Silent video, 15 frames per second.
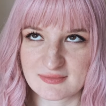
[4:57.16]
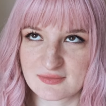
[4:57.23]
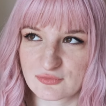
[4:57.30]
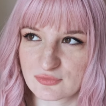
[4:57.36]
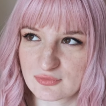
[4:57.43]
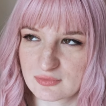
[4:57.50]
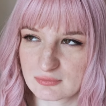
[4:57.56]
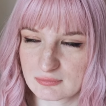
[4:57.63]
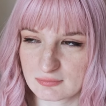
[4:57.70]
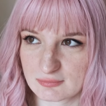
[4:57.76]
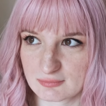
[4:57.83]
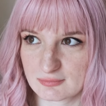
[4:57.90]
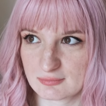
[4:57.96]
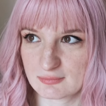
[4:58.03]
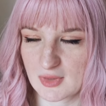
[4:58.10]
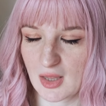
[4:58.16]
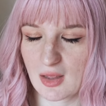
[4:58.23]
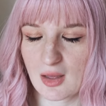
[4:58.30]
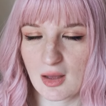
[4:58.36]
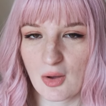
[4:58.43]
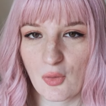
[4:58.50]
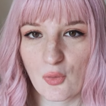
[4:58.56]
c'était juste
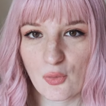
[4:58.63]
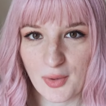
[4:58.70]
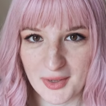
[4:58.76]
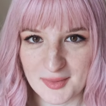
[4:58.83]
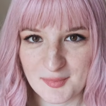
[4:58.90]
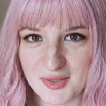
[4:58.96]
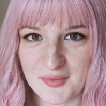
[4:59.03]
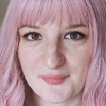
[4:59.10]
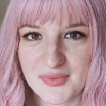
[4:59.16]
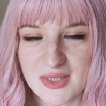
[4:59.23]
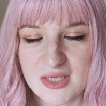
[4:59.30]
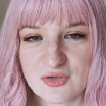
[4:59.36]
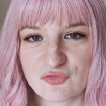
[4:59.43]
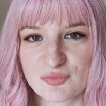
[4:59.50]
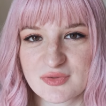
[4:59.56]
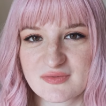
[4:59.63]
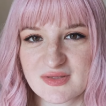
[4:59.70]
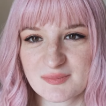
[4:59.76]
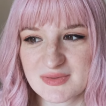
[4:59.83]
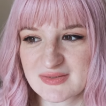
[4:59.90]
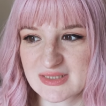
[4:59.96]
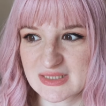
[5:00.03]
horrible. Je me
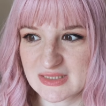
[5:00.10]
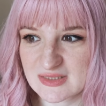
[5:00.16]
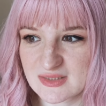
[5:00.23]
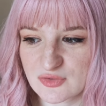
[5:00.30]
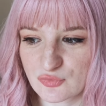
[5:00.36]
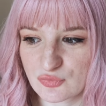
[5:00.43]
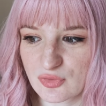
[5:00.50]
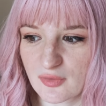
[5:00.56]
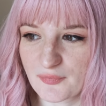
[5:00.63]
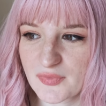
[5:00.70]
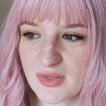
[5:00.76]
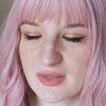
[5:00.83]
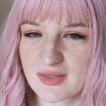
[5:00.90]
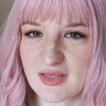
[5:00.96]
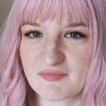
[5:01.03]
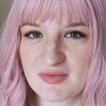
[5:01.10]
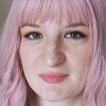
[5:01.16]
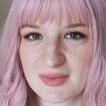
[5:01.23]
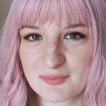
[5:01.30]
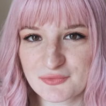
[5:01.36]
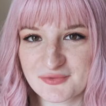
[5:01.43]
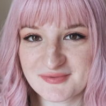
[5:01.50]
disais mais c'est ridicule. Il y avait
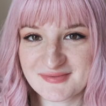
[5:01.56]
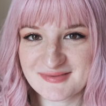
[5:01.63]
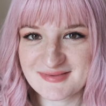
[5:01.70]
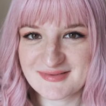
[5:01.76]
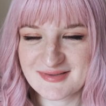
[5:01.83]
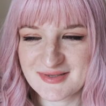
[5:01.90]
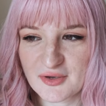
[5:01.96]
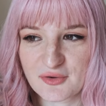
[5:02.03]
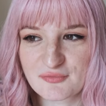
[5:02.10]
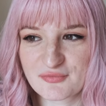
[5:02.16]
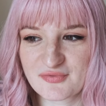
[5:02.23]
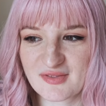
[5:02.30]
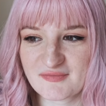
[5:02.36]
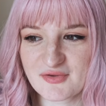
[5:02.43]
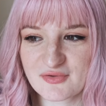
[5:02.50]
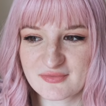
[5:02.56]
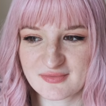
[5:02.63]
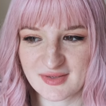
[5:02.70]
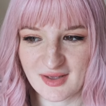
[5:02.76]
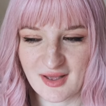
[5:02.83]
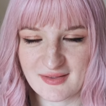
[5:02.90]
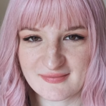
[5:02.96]
même aussi des, euh, vous savez en
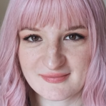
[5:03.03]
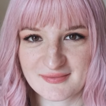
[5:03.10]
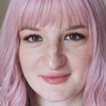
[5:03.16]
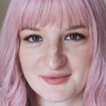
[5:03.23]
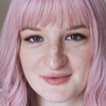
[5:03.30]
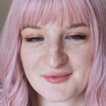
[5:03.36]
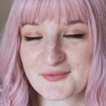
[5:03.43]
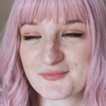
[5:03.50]
terrasse, euh,